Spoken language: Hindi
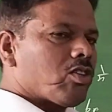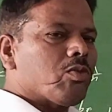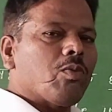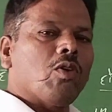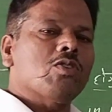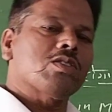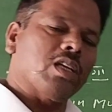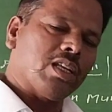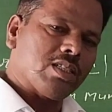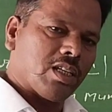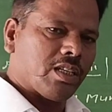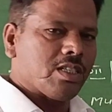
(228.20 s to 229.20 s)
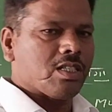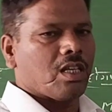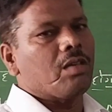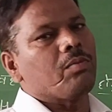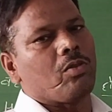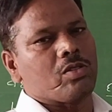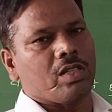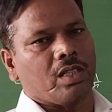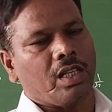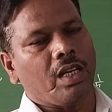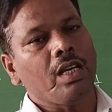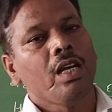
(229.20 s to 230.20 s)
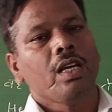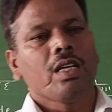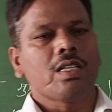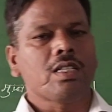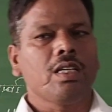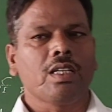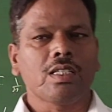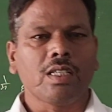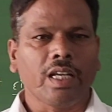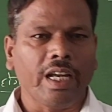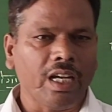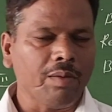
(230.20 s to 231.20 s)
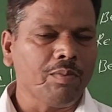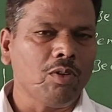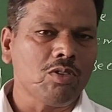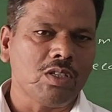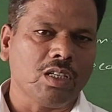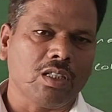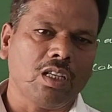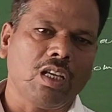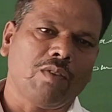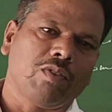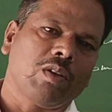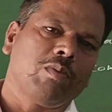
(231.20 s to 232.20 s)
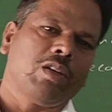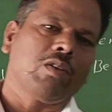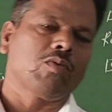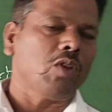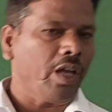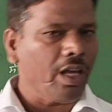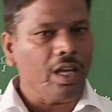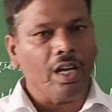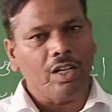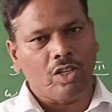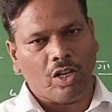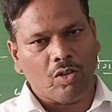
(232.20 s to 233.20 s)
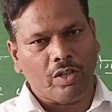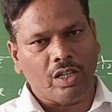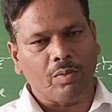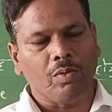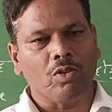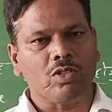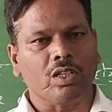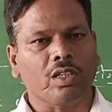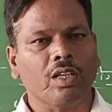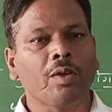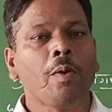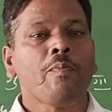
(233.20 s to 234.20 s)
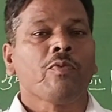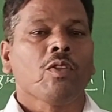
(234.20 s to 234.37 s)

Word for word: आए तो बहुत सारे सेंटेंस के हम बोल सकते हैं ये सेंटेंस नेगेटिव भी हो सकते हैं अपॉर्मेटिव का है ही इंटरोगेटिव भी हो सकते हैं